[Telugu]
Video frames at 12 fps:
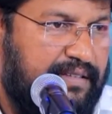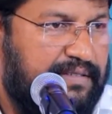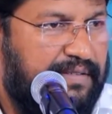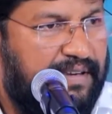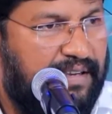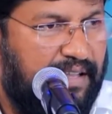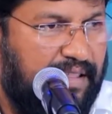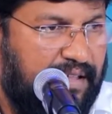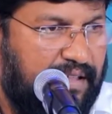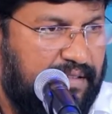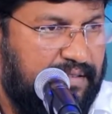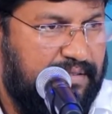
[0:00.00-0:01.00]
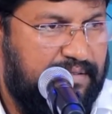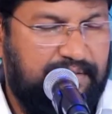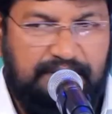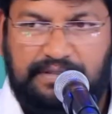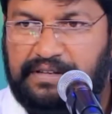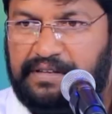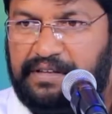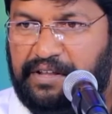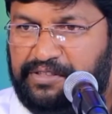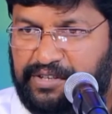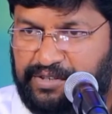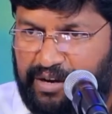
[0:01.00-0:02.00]
నిజమా కాదా
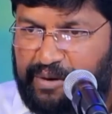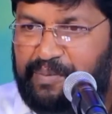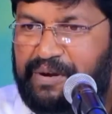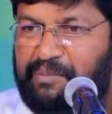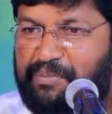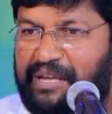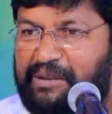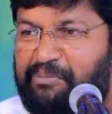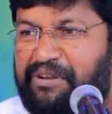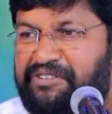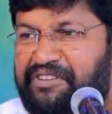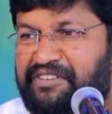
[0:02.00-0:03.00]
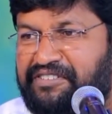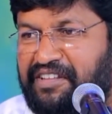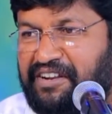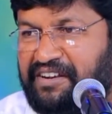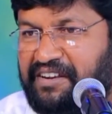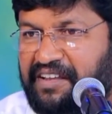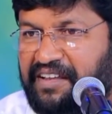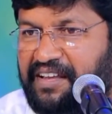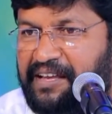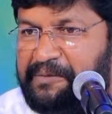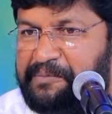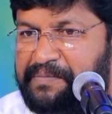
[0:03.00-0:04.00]
ఎంత షార్ప్గా బ్రెయిన్ పనిచేసిందంటే
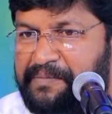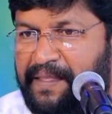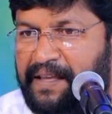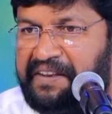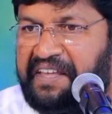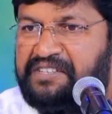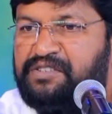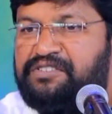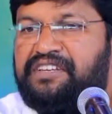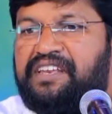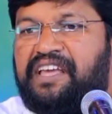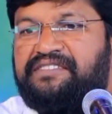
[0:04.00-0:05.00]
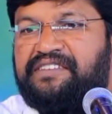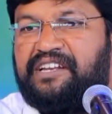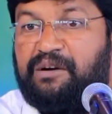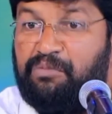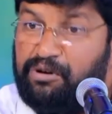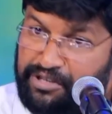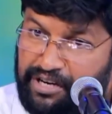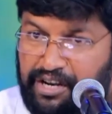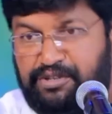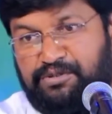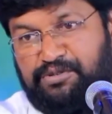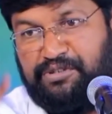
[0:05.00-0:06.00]
నెక్స్ట్ సీన్ ఏం జరగబోతుంది
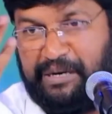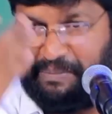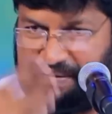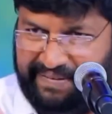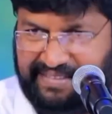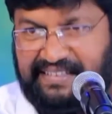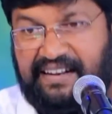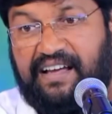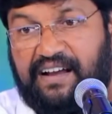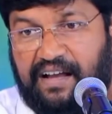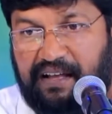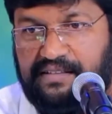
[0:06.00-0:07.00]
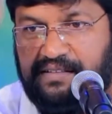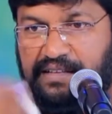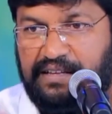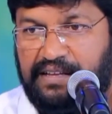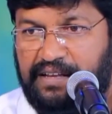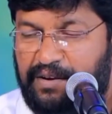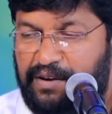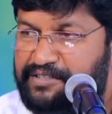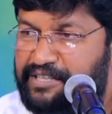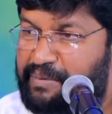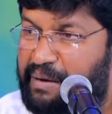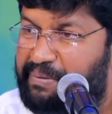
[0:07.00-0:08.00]
వీళ్ళే చెబుతుంటారు ప్రవక్తల్లాగా వీళ్ళు
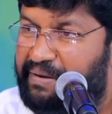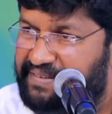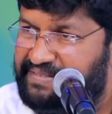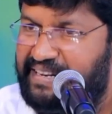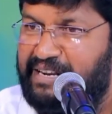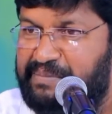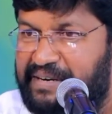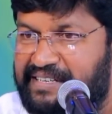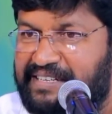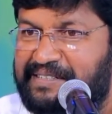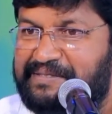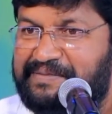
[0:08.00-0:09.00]
సినిమా ప్రవక్తలు అన్నమాట